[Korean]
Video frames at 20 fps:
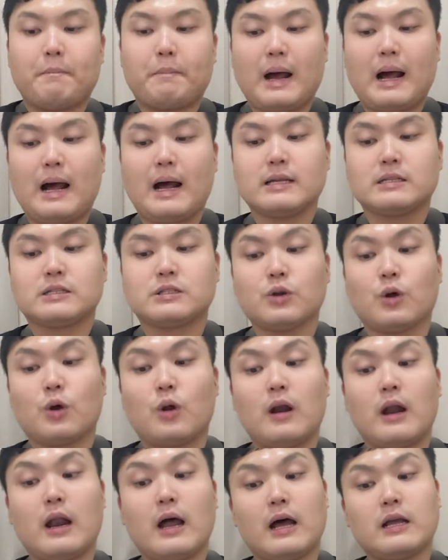파,
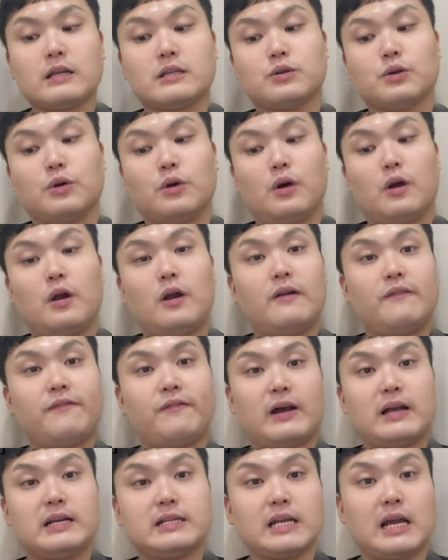솔, 라, 솔,
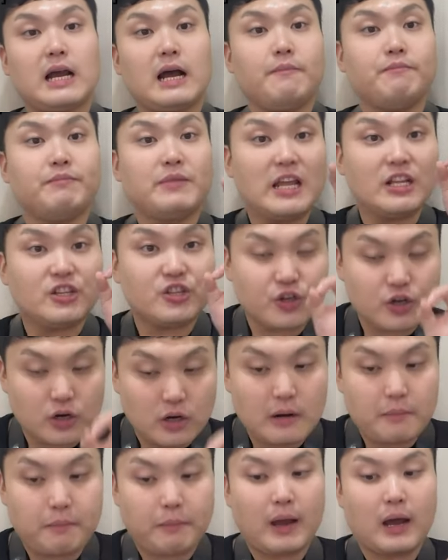파, 샵,
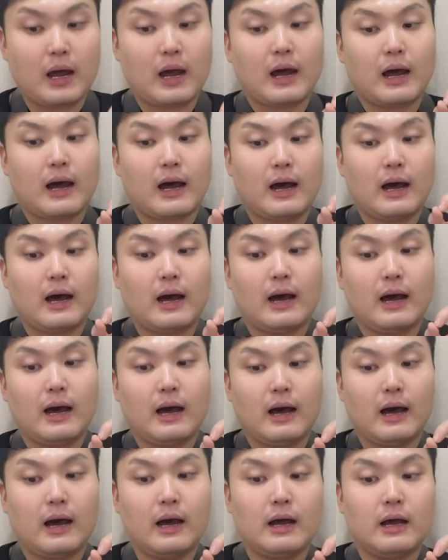내추럴
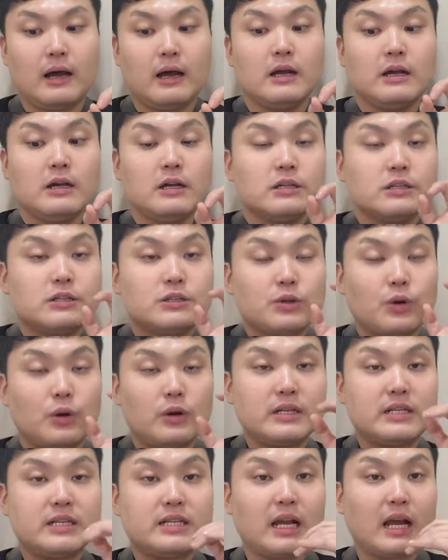파,
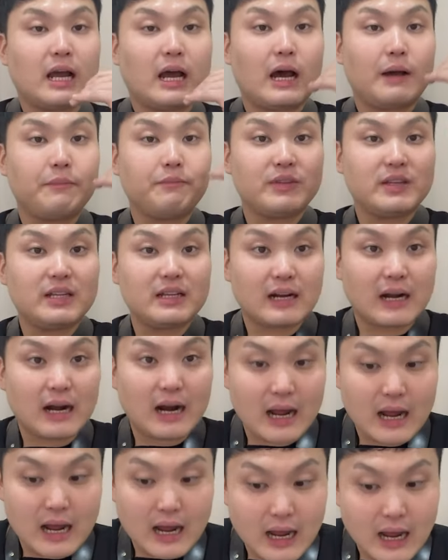솔, 샵,
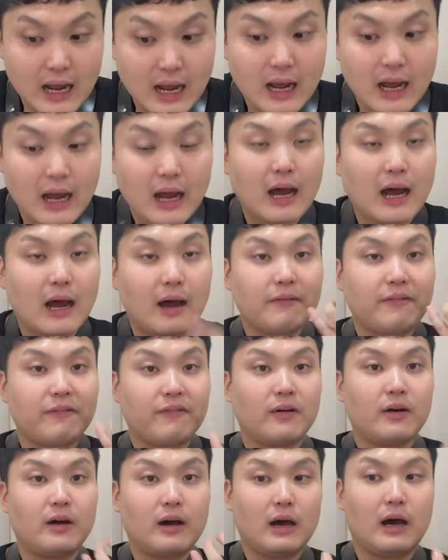드라,
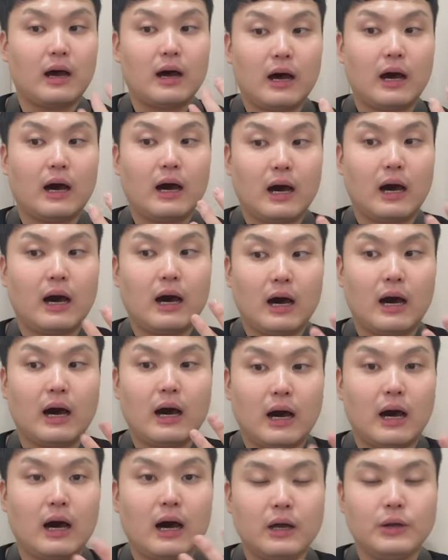
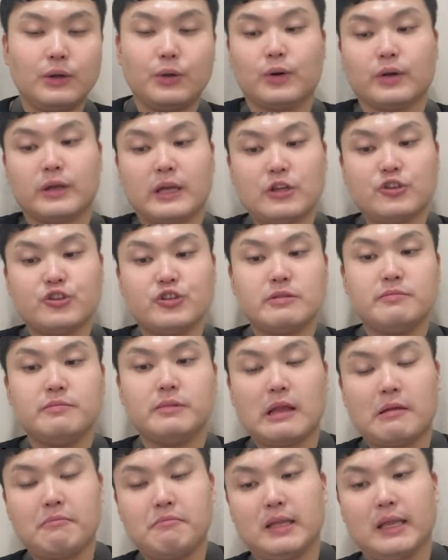파. 다 이렇게
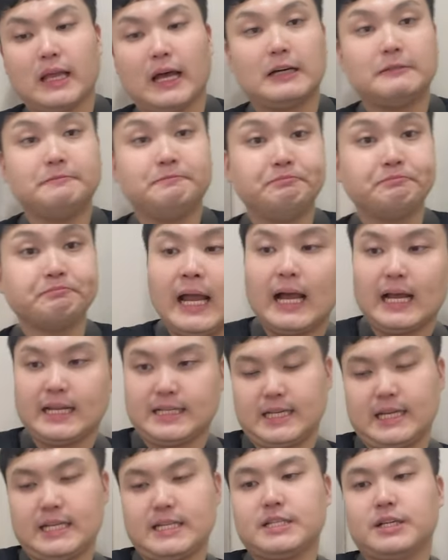해주시면 됩니다.
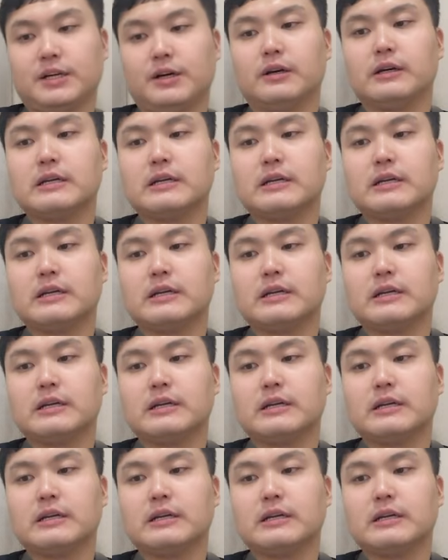아시겠죠?